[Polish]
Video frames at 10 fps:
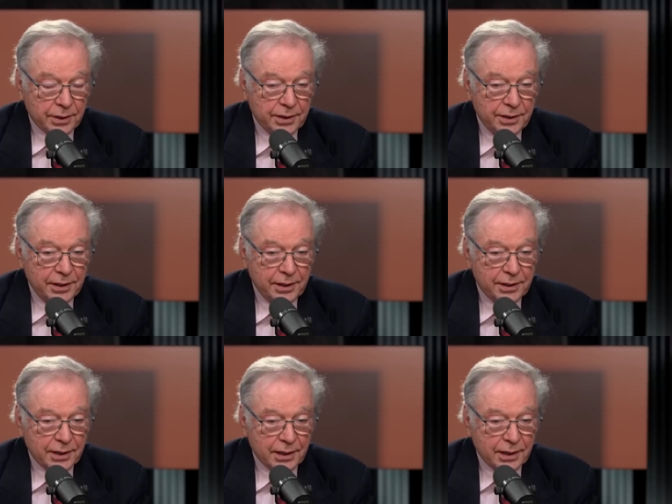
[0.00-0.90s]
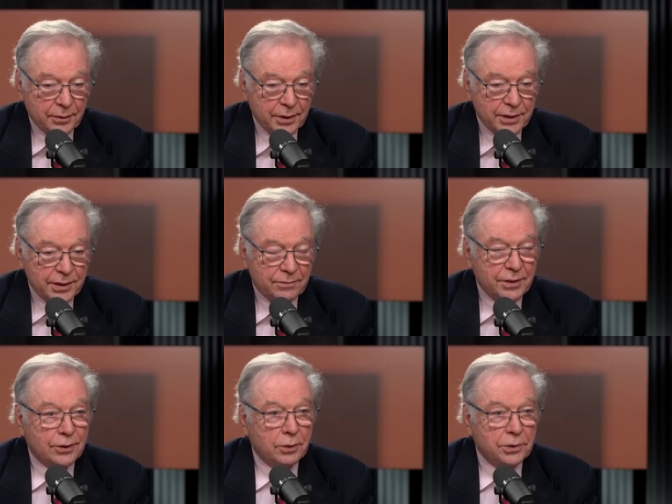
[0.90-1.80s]
bo trzeba się dzielić, ale niekoniecznie
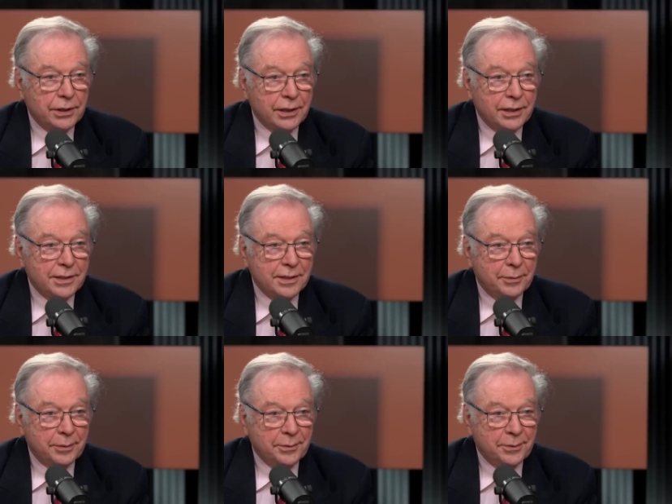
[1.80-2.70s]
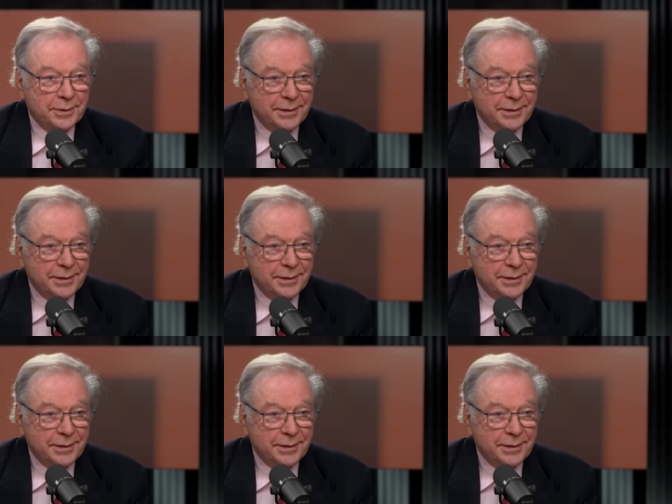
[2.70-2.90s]
wszystko przejadać samemu.